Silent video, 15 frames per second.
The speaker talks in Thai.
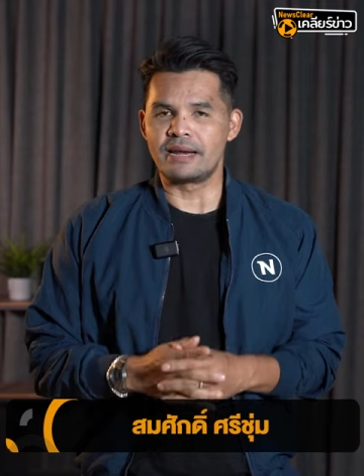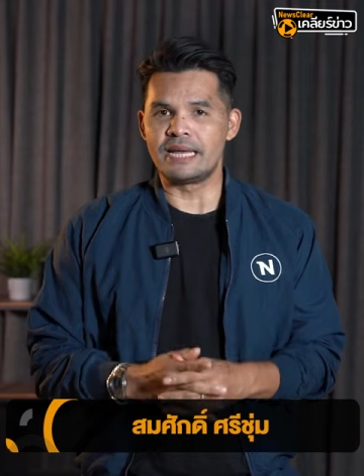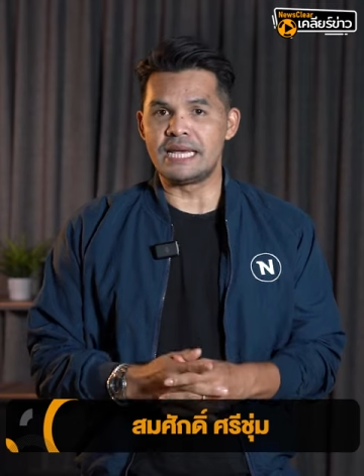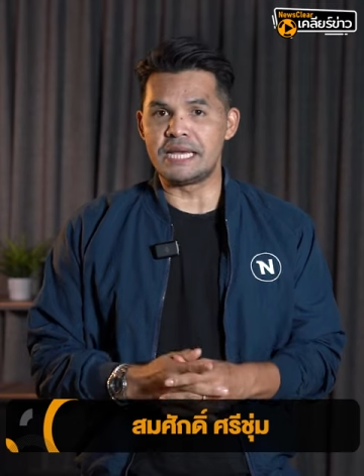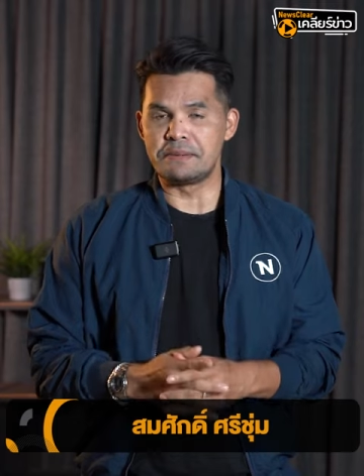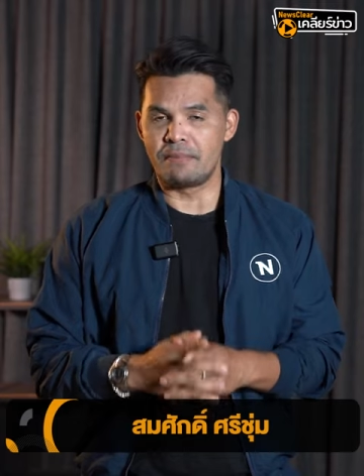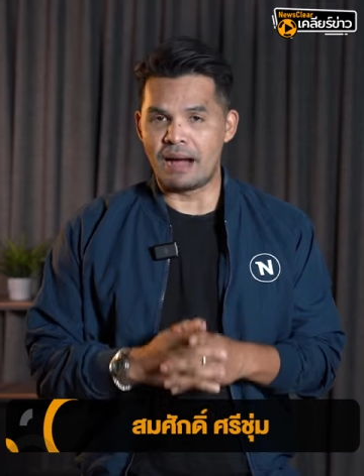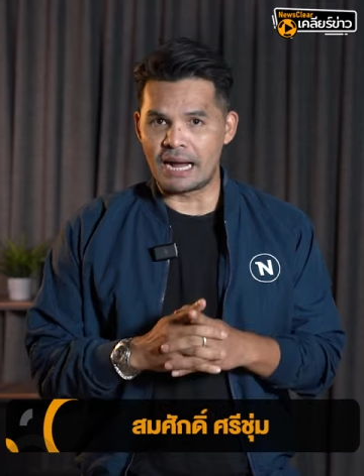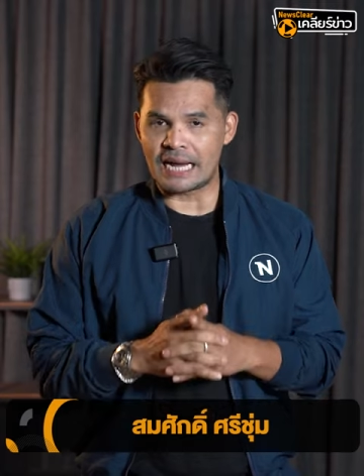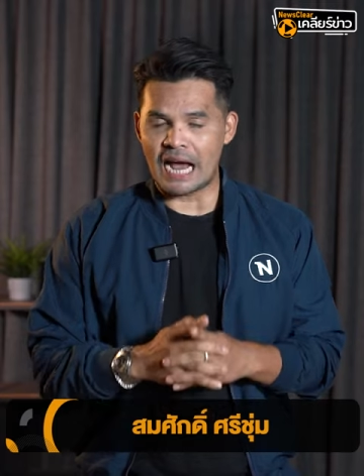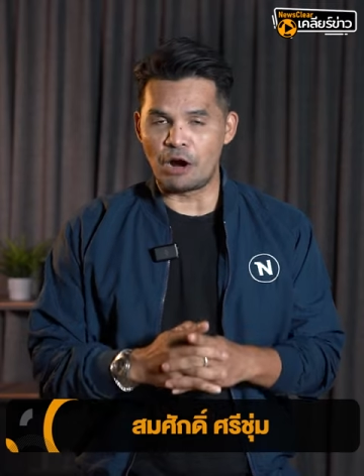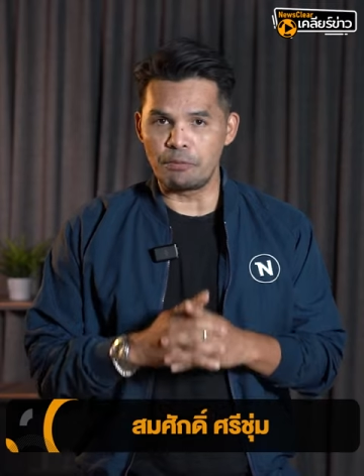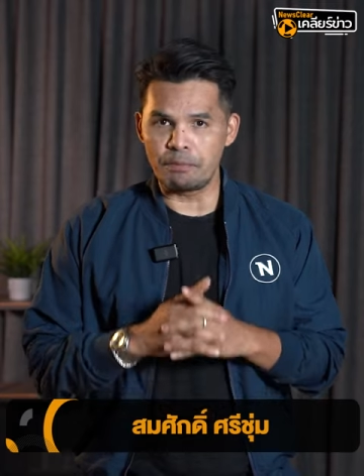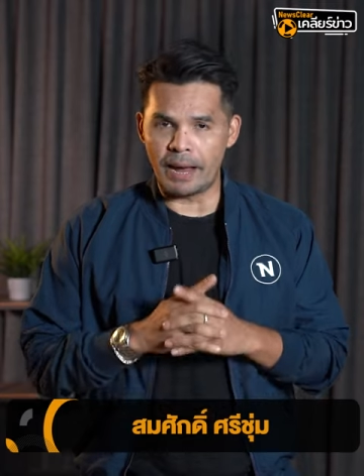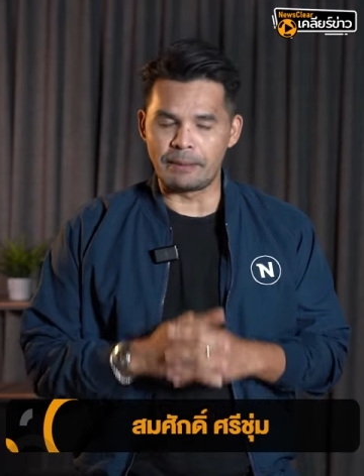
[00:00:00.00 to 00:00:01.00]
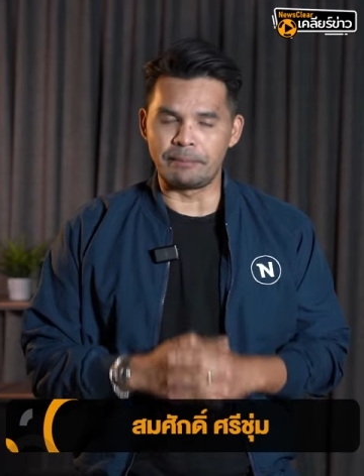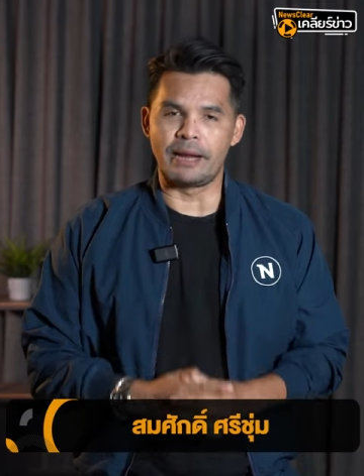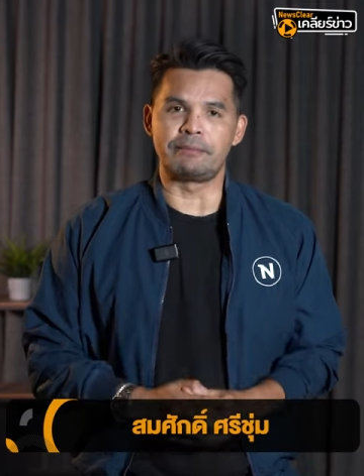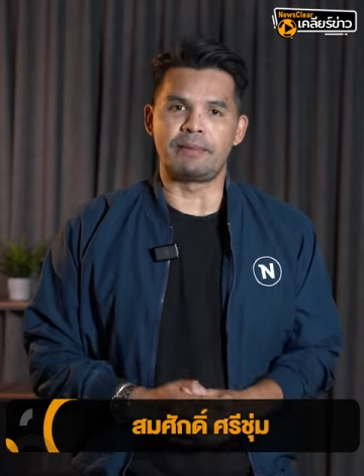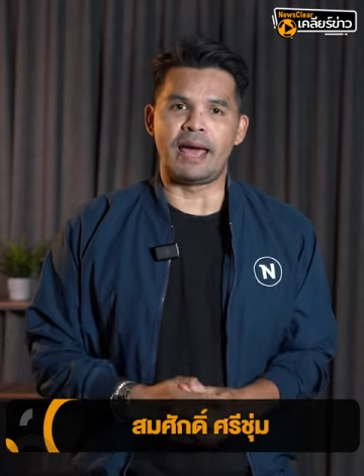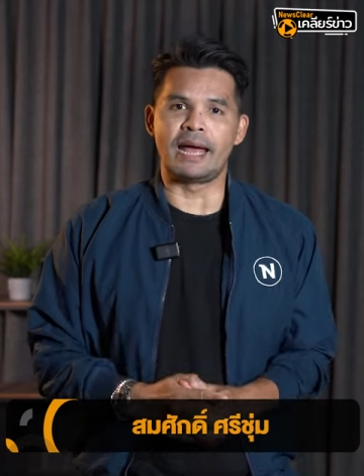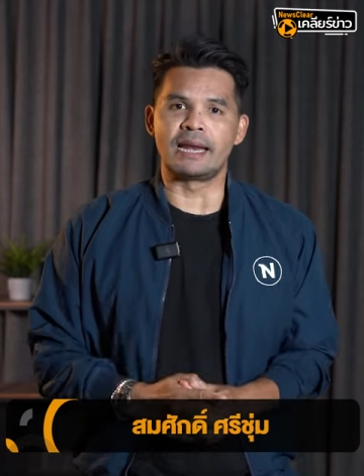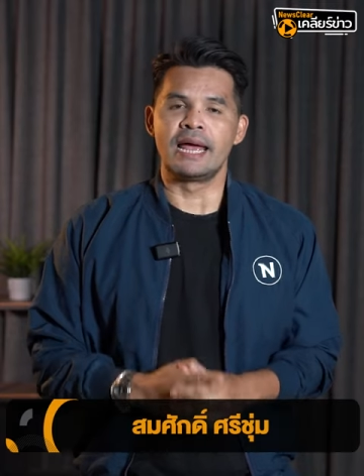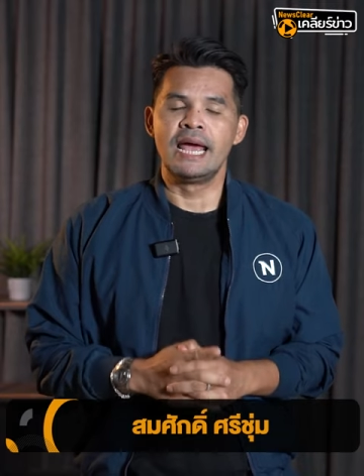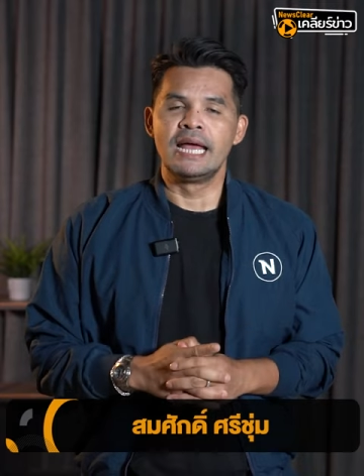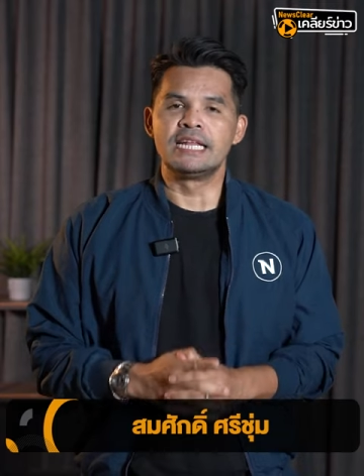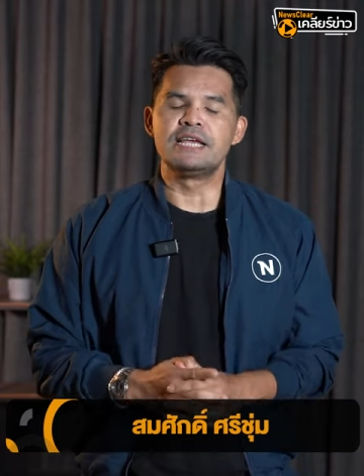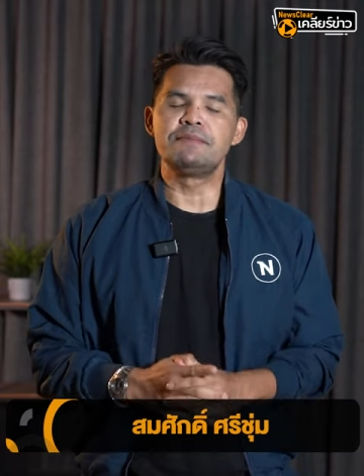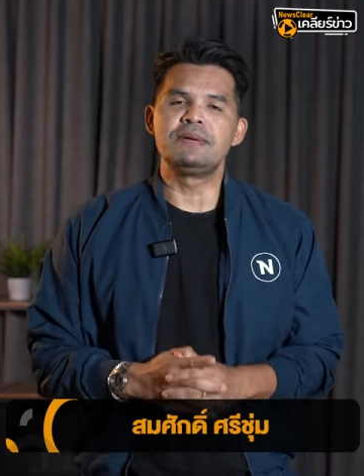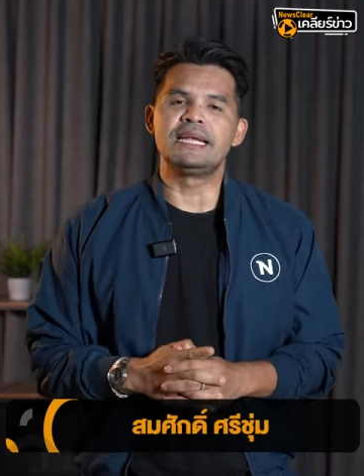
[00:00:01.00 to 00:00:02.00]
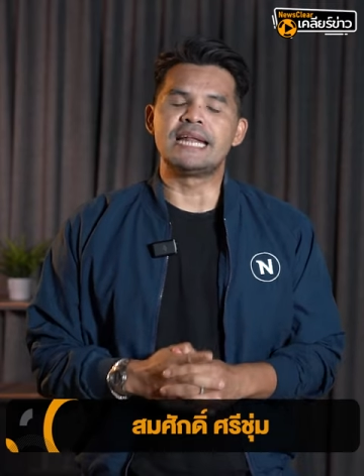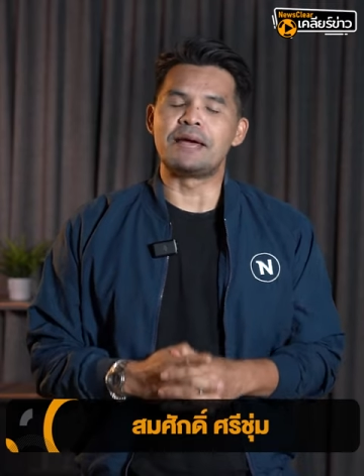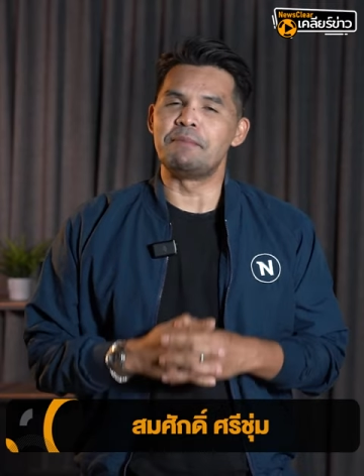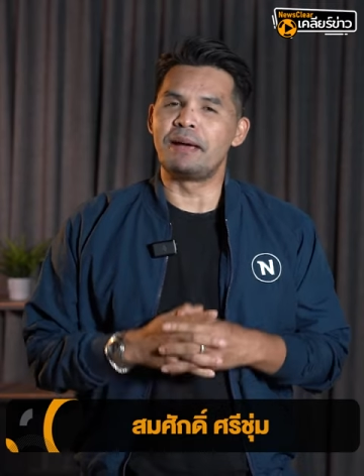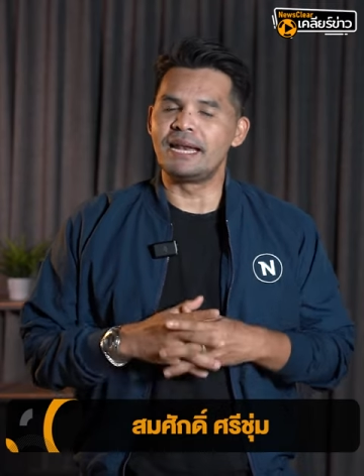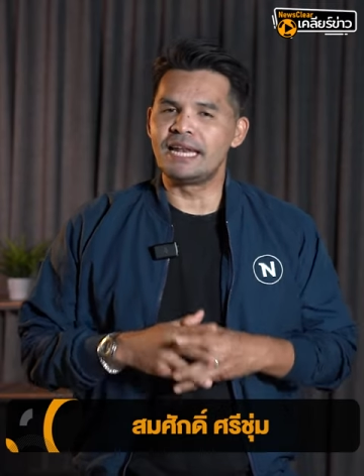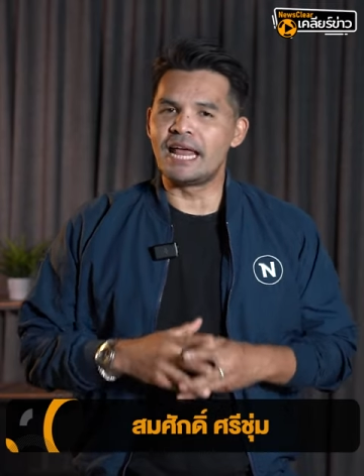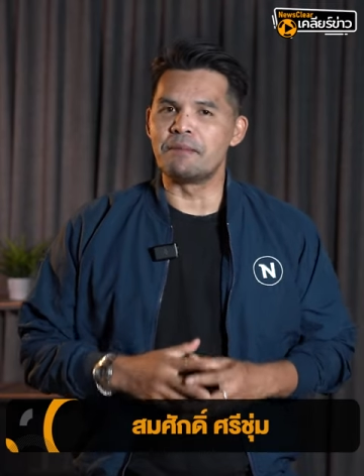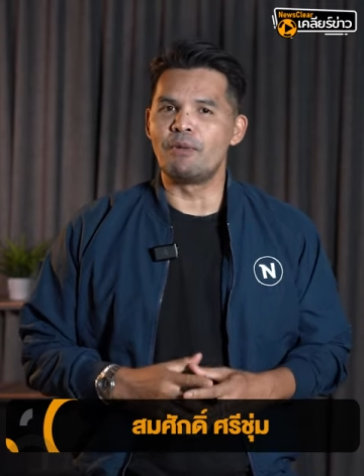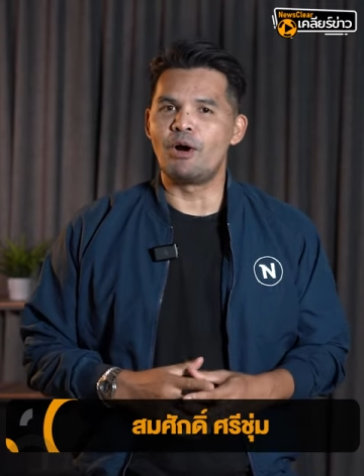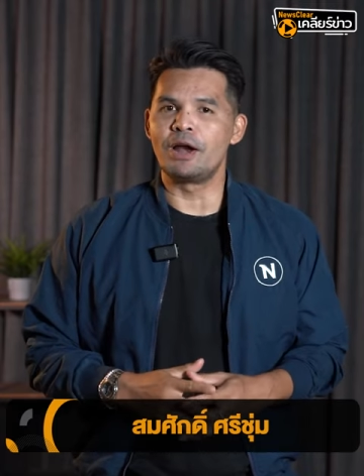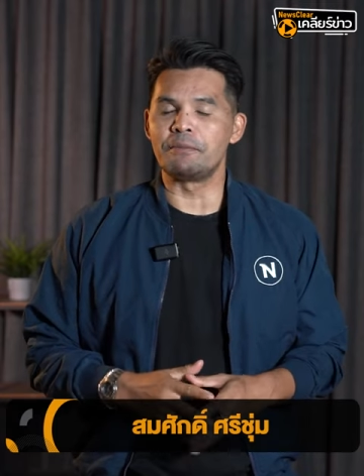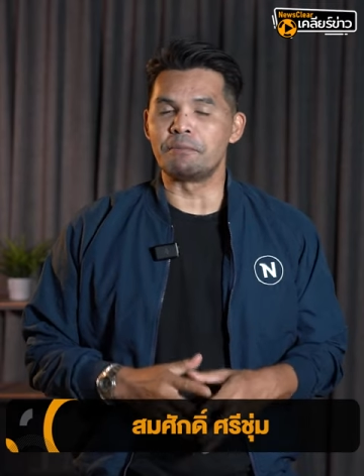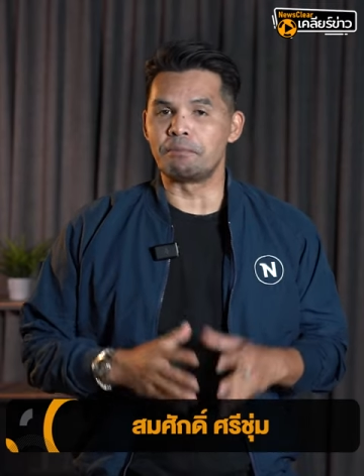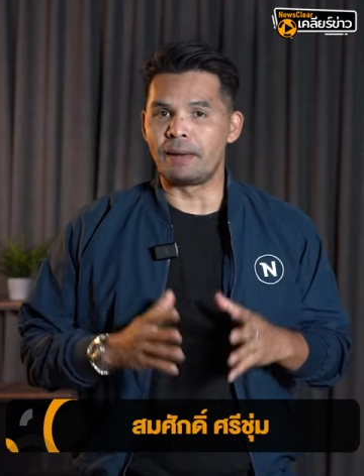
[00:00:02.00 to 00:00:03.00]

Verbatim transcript: คดีมาเก๊า888 ที่มีนายเบน์เดมอน